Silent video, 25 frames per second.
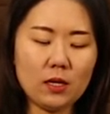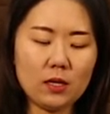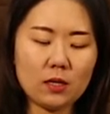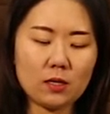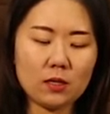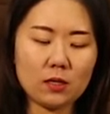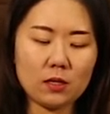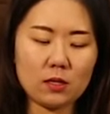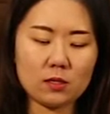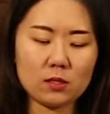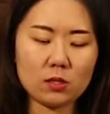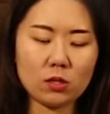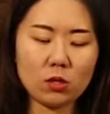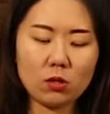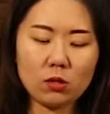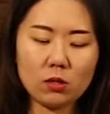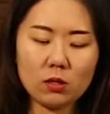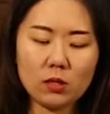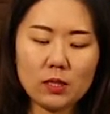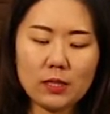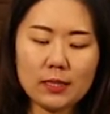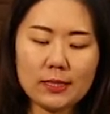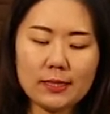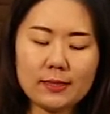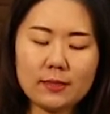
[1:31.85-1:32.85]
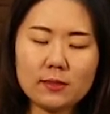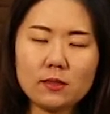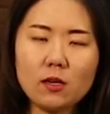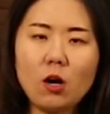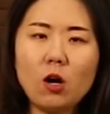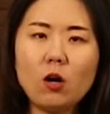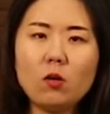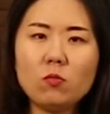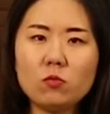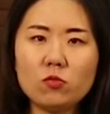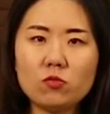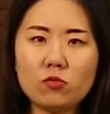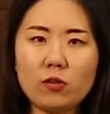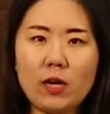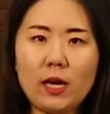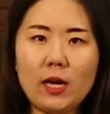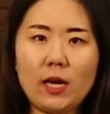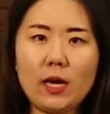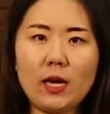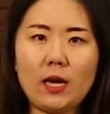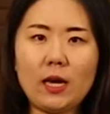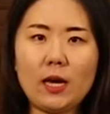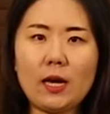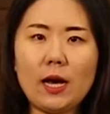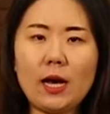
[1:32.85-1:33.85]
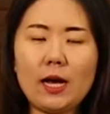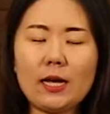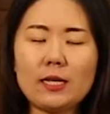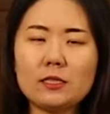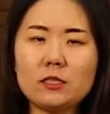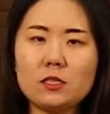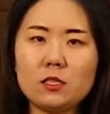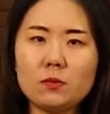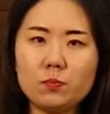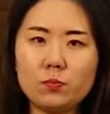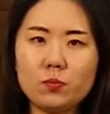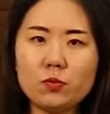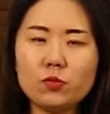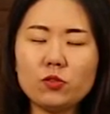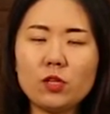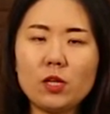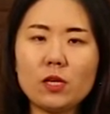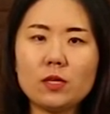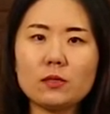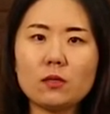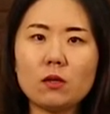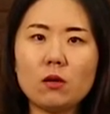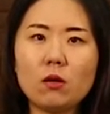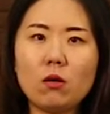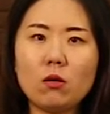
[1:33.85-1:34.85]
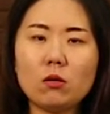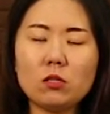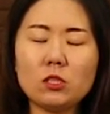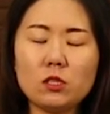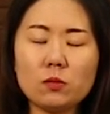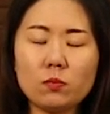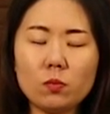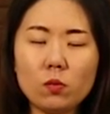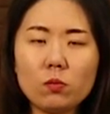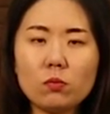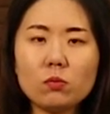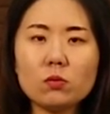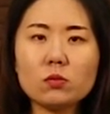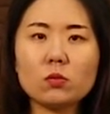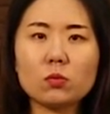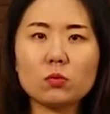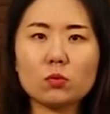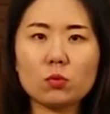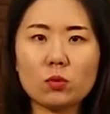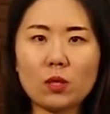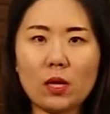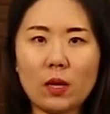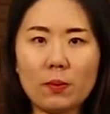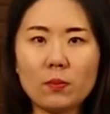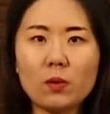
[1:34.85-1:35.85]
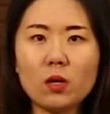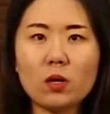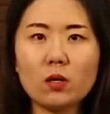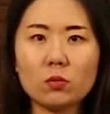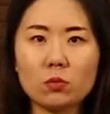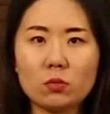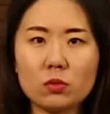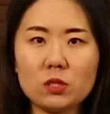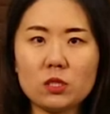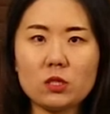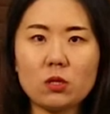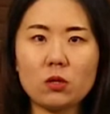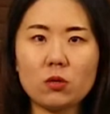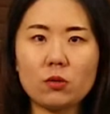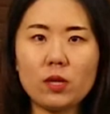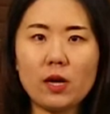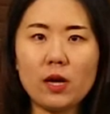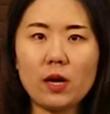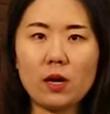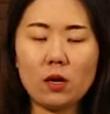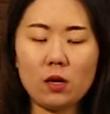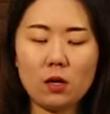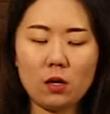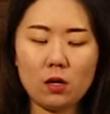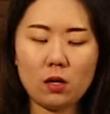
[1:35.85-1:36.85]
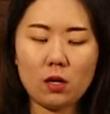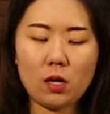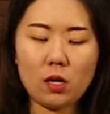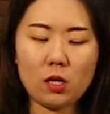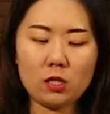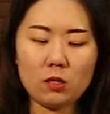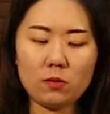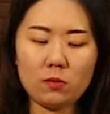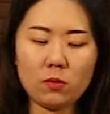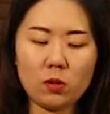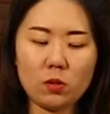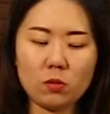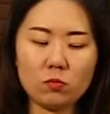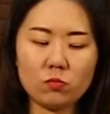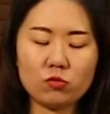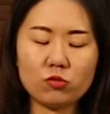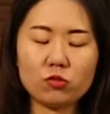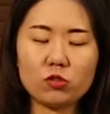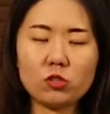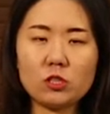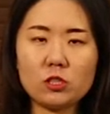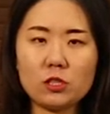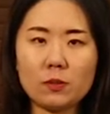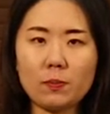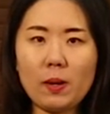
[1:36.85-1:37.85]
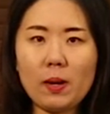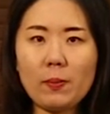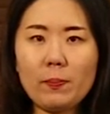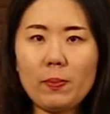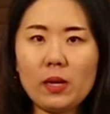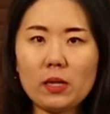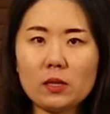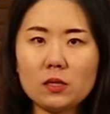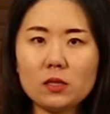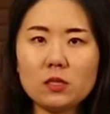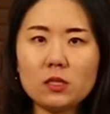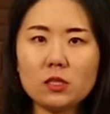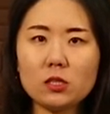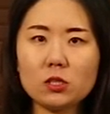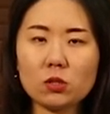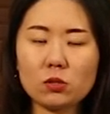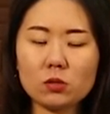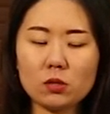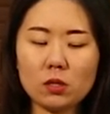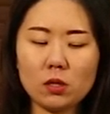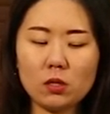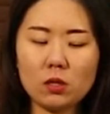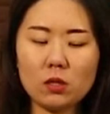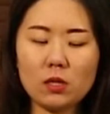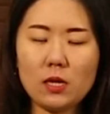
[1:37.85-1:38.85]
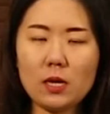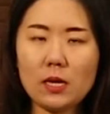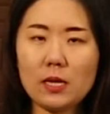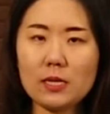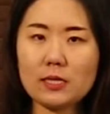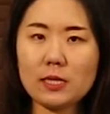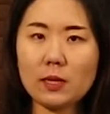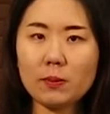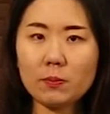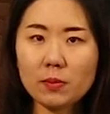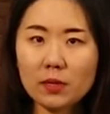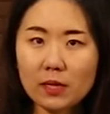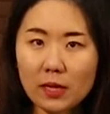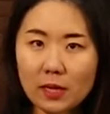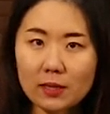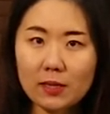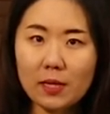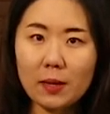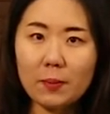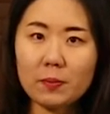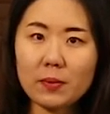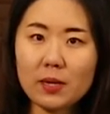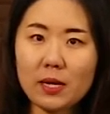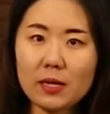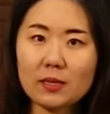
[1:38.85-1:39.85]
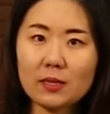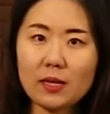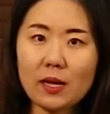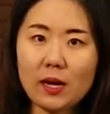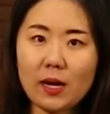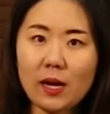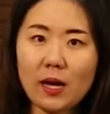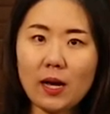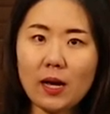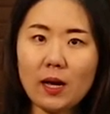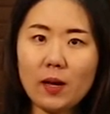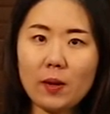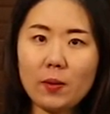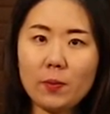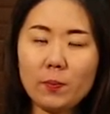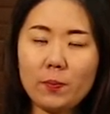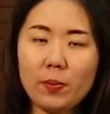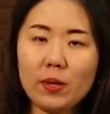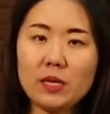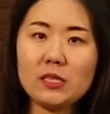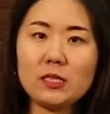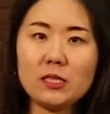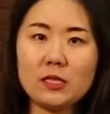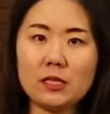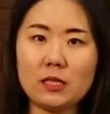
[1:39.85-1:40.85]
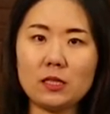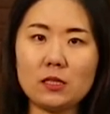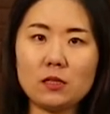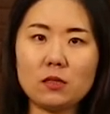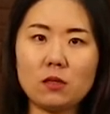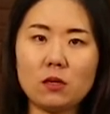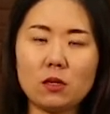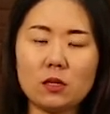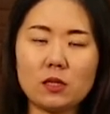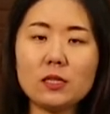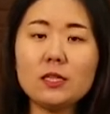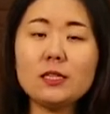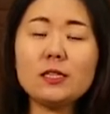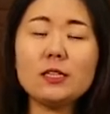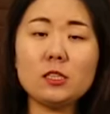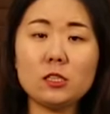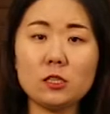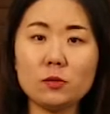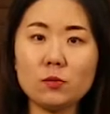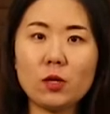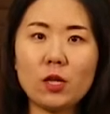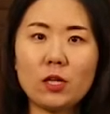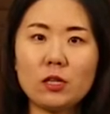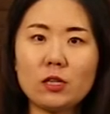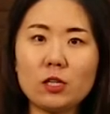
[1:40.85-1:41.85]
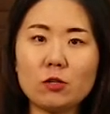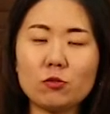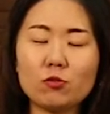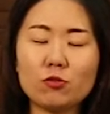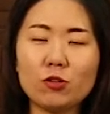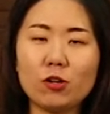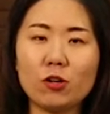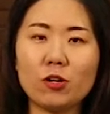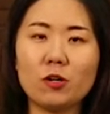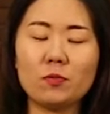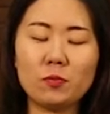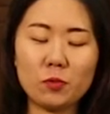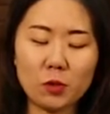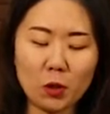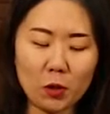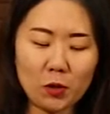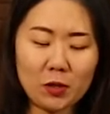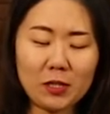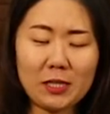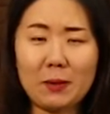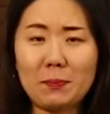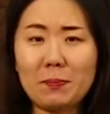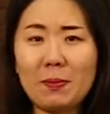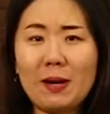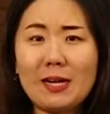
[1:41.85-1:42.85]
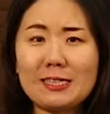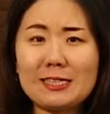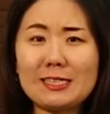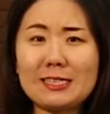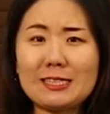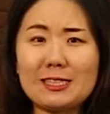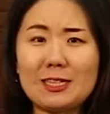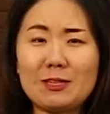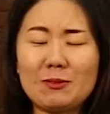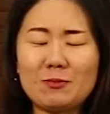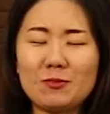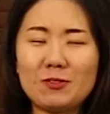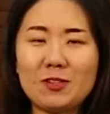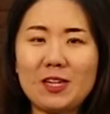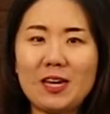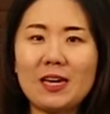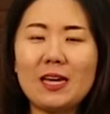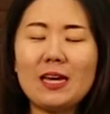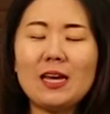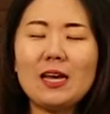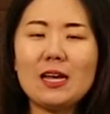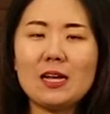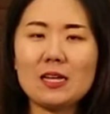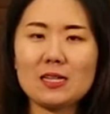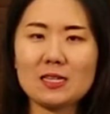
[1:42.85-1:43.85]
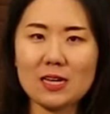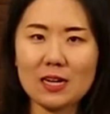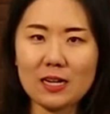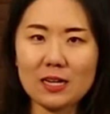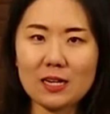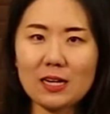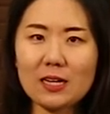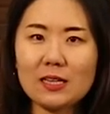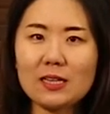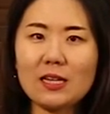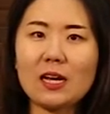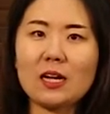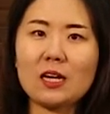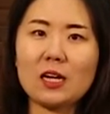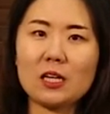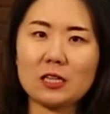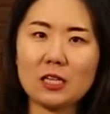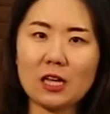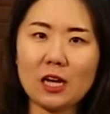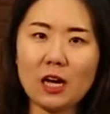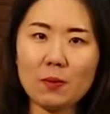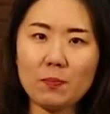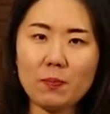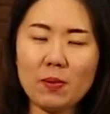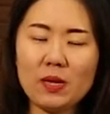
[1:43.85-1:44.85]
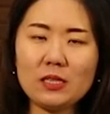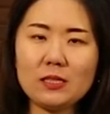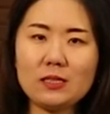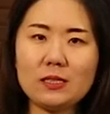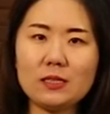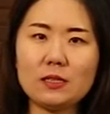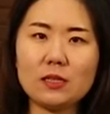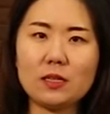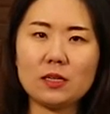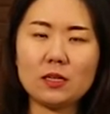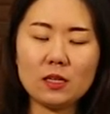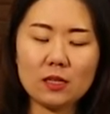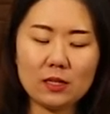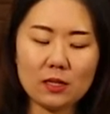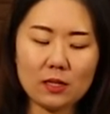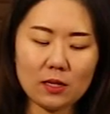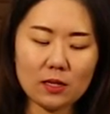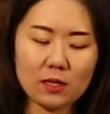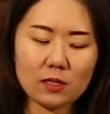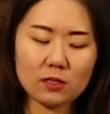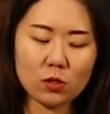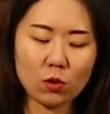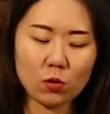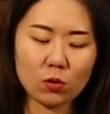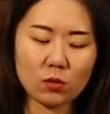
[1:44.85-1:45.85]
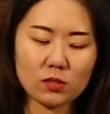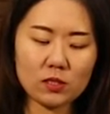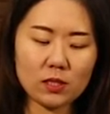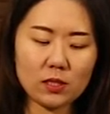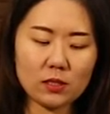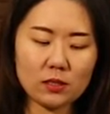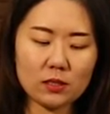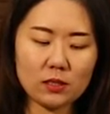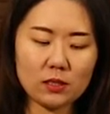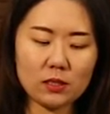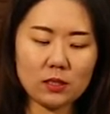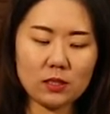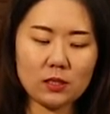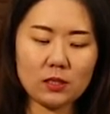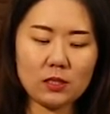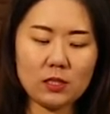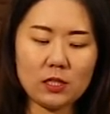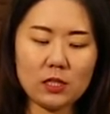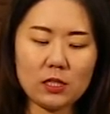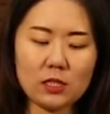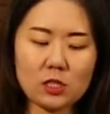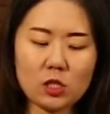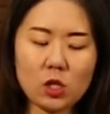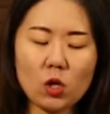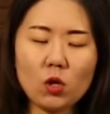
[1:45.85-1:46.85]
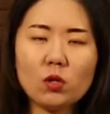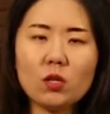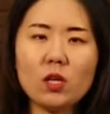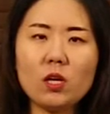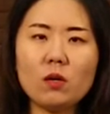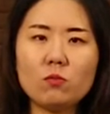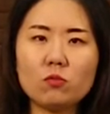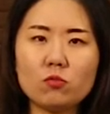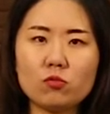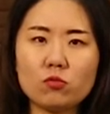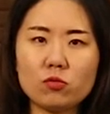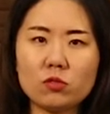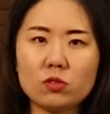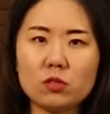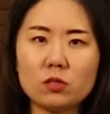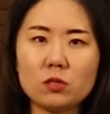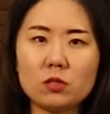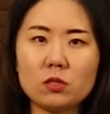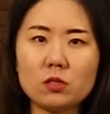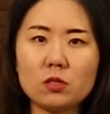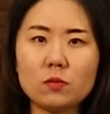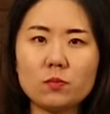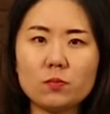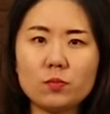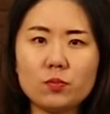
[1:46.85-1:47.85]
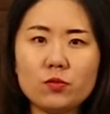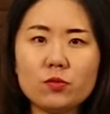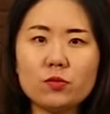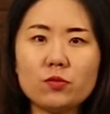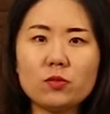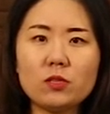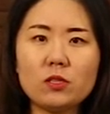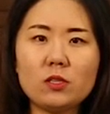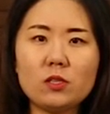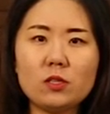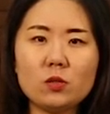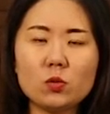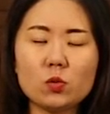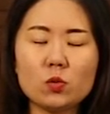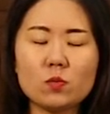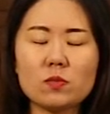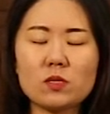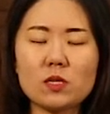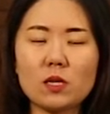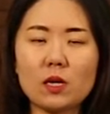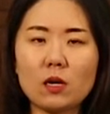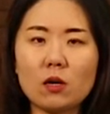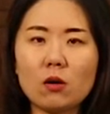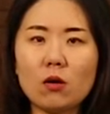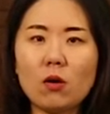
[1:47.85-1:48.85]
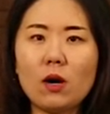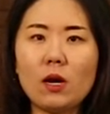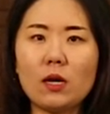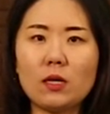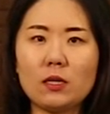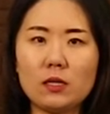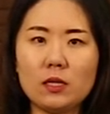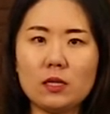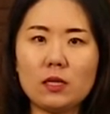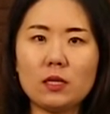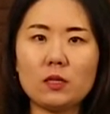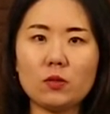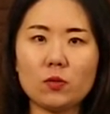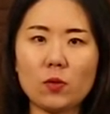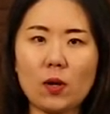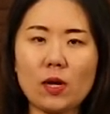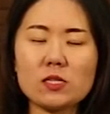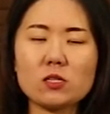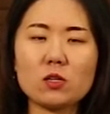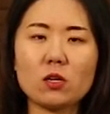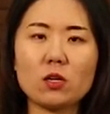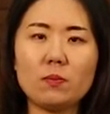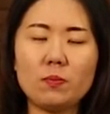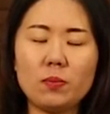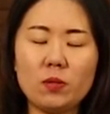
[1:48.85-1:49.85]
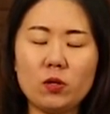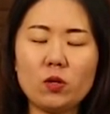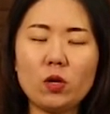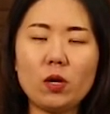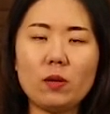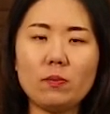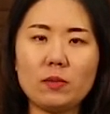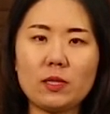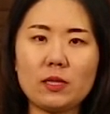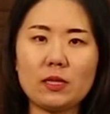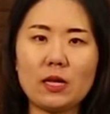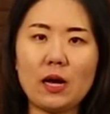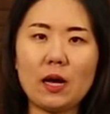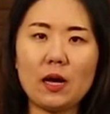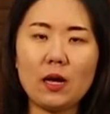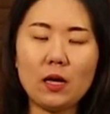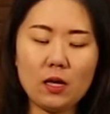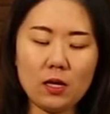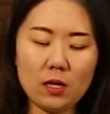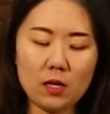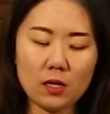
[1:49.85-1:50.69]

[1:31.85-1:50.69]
그래서 뜨거운 물에 한 10분에서 15분 정도 담가 놓으시거나 아니면 물을 이제 팔팔 끓이셔서 잠깐 담갔다가 빼시는 예, 끓이시면 안 되고요. 털이 다 빠지기 때문에 잠깐 담갔다가 빼시는 그래서 어쨌든 이 천에 묻은 풀을 좀 제거하는 과정이 필요합니다.